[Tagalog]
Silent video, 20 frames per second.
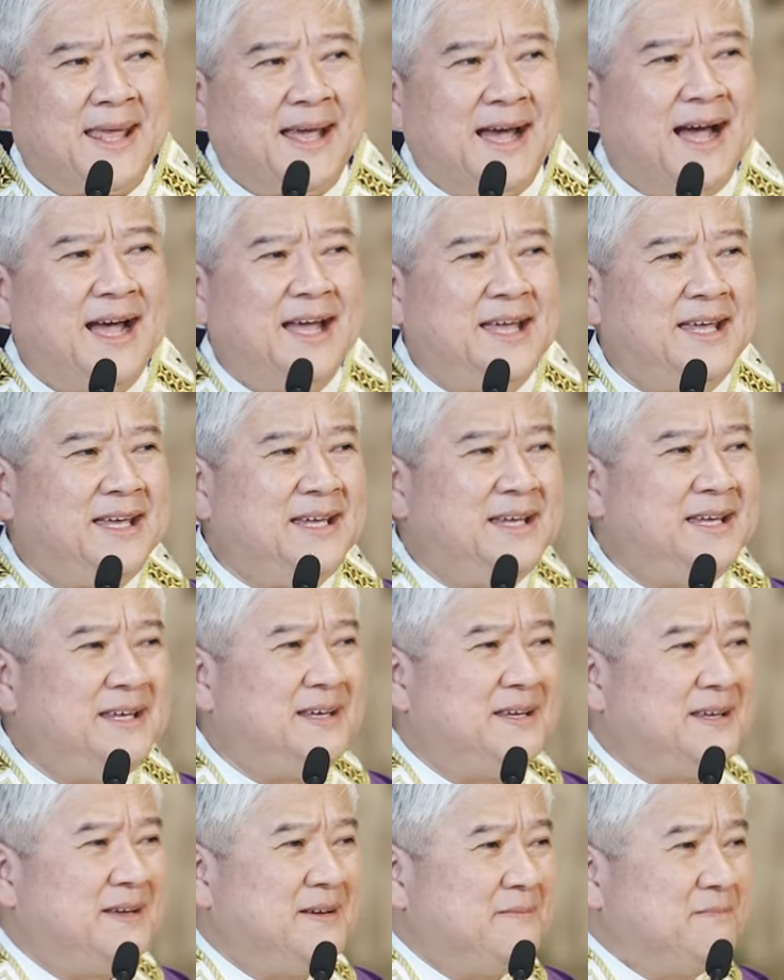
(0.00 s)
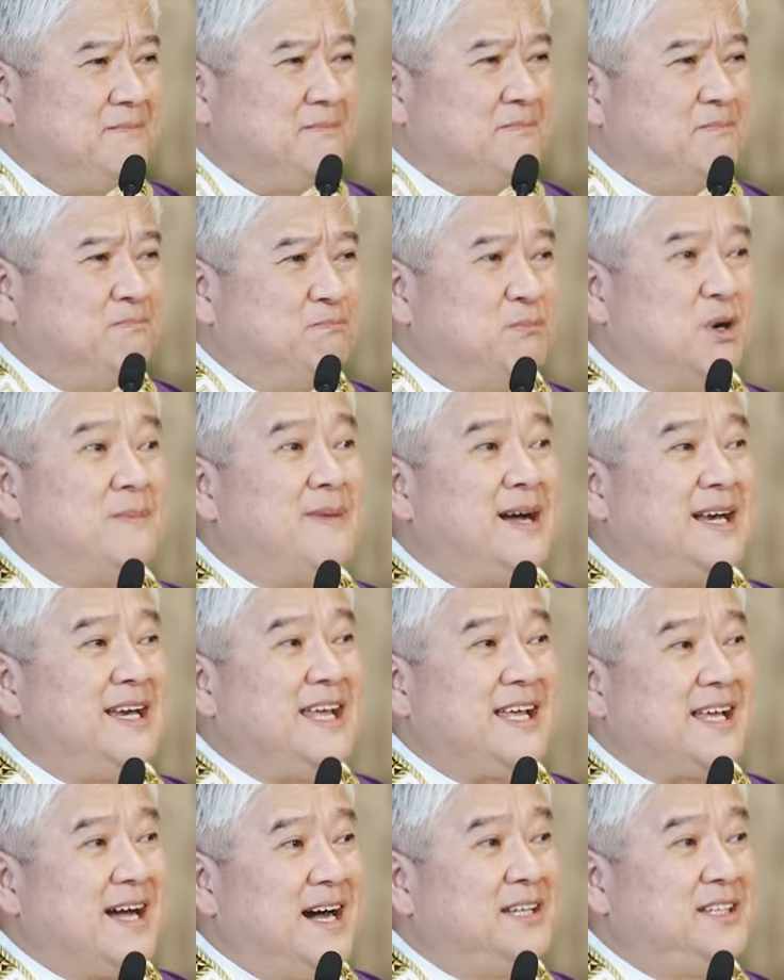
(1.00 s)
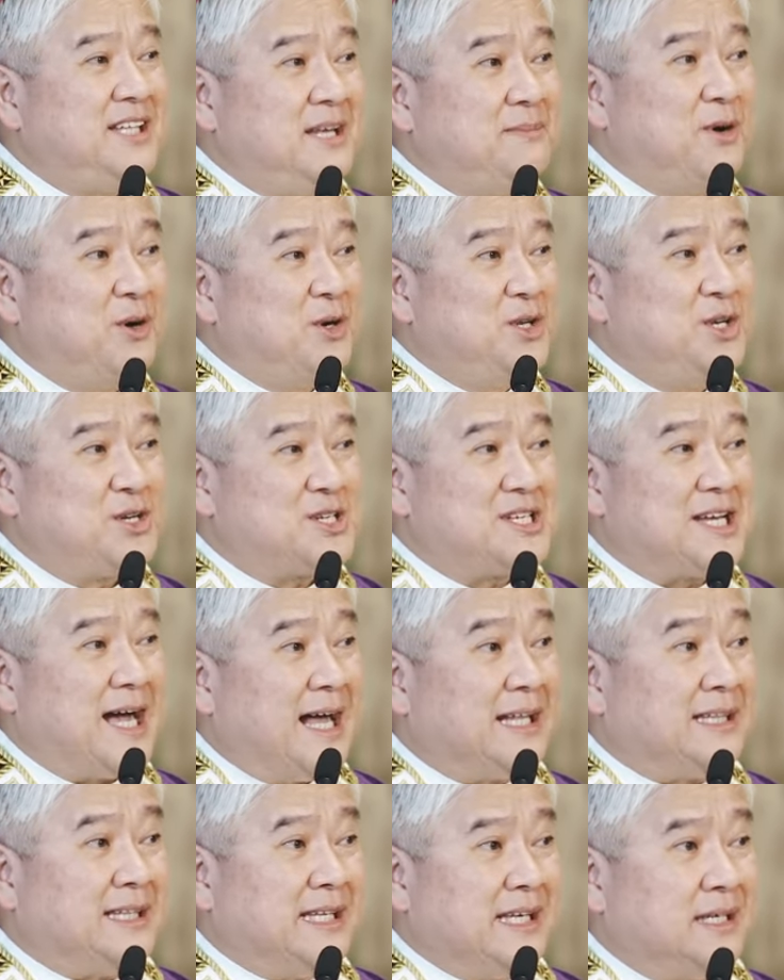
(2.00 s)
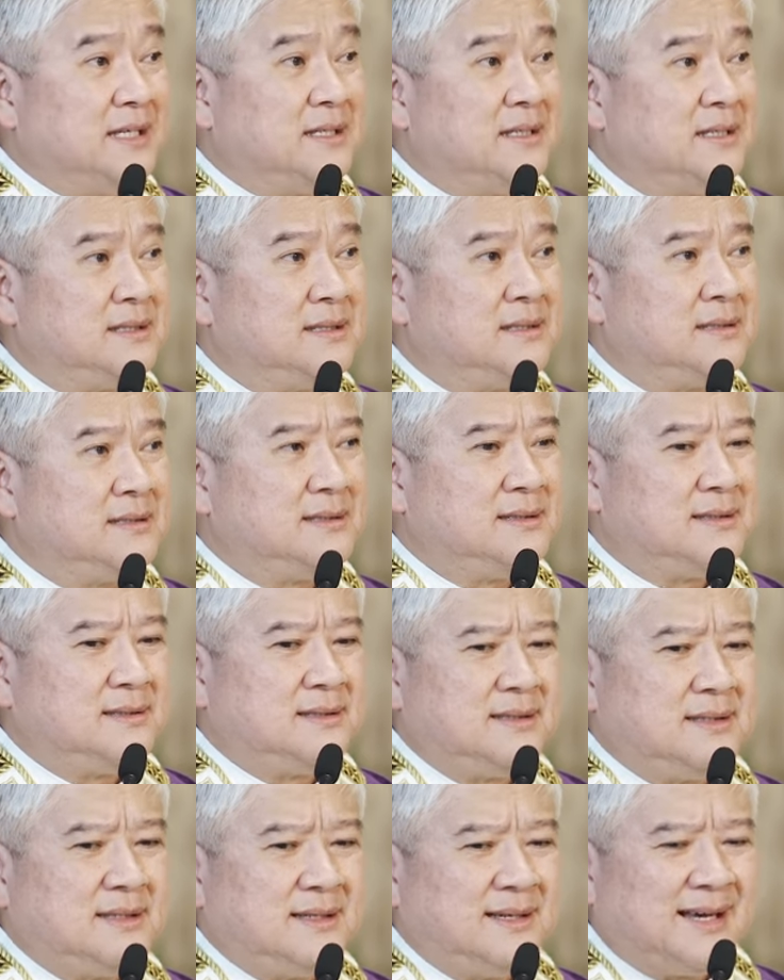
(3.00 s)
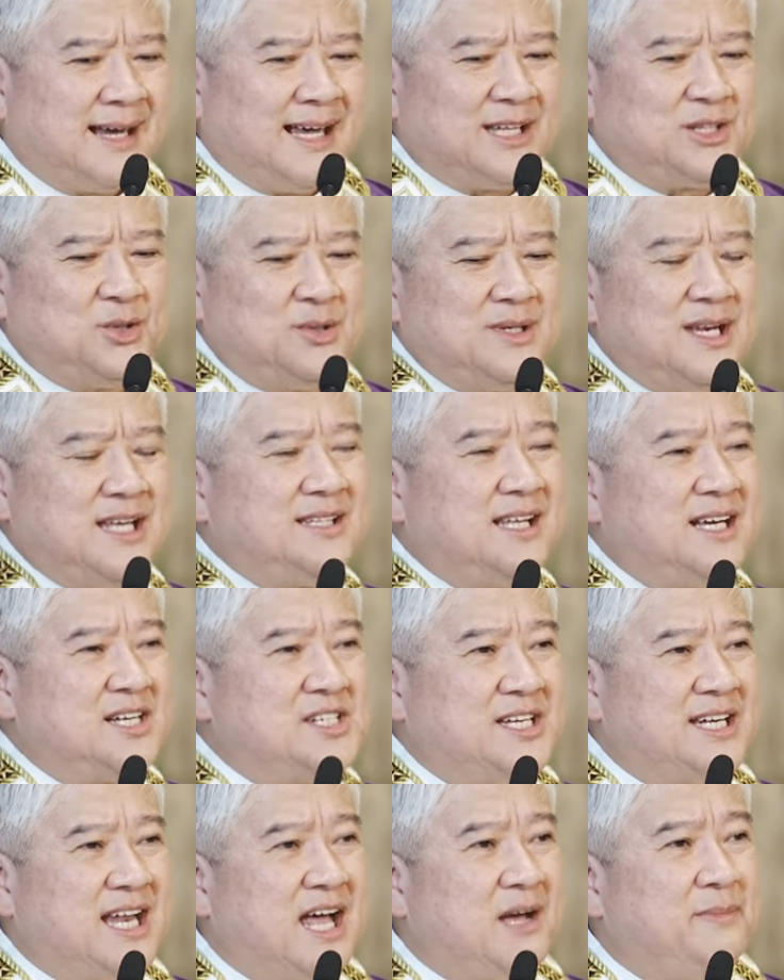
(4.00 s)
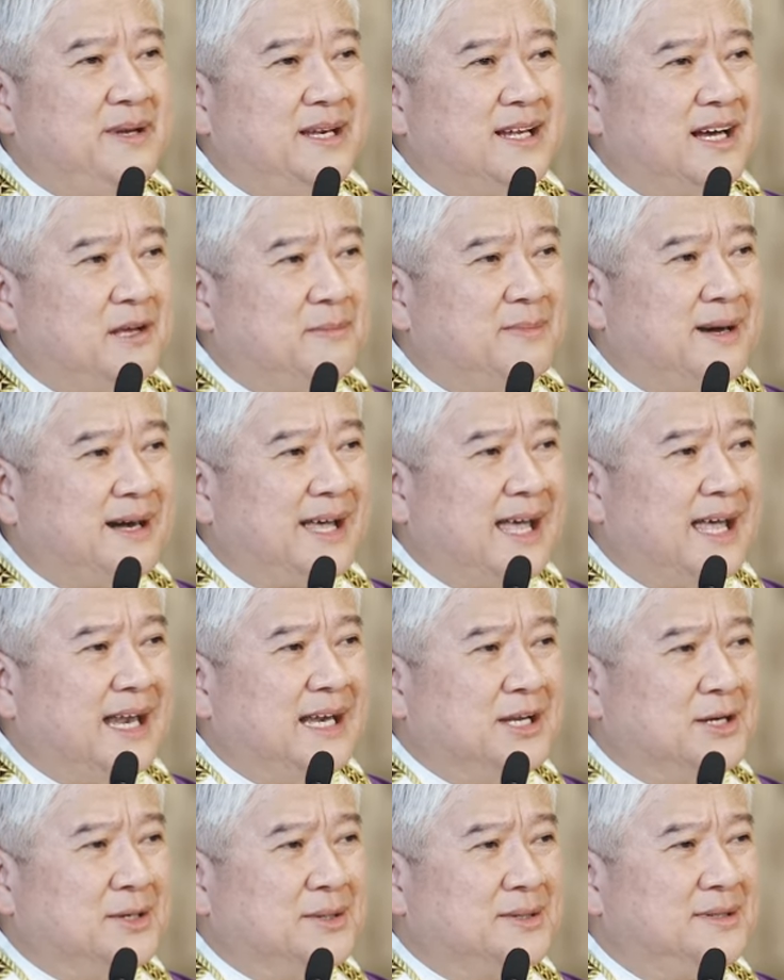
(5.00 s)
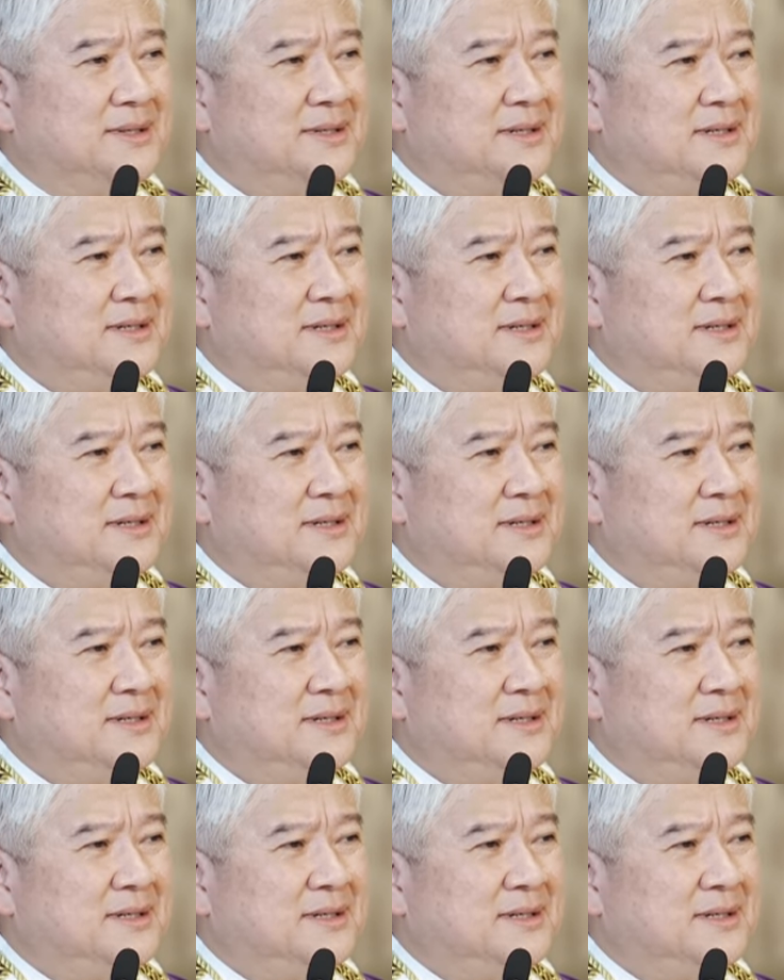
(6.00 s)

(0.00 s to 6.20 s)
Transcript: ay bumalik ang demonyo sa atin katulad ng sinabi ng Ebanghelyo.